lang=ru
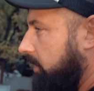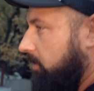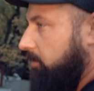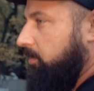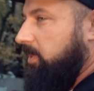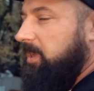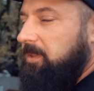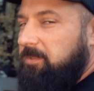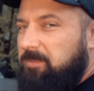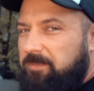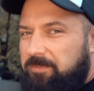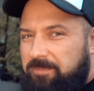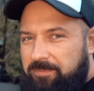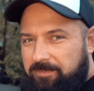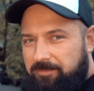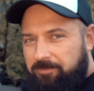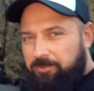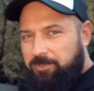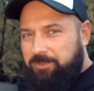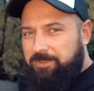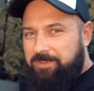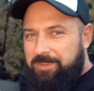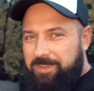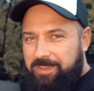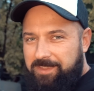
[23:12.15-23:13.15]
Блин,
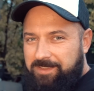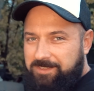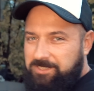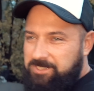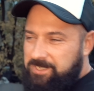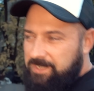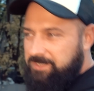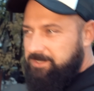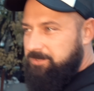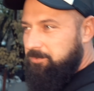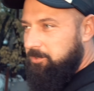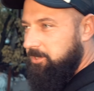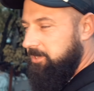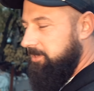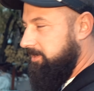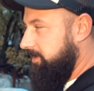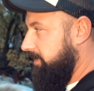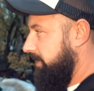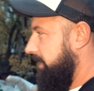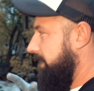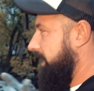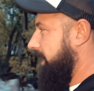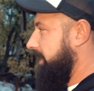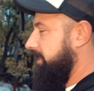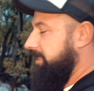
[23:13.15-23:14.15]
вот сейчас вот
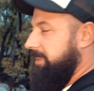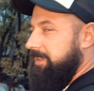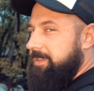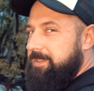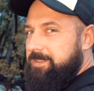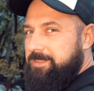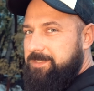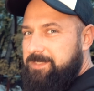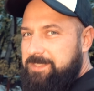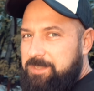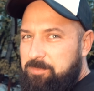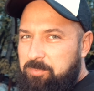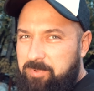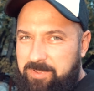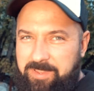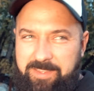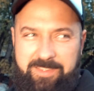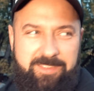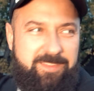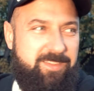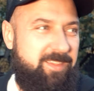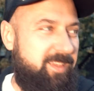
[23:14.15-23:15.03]
как-то, типа,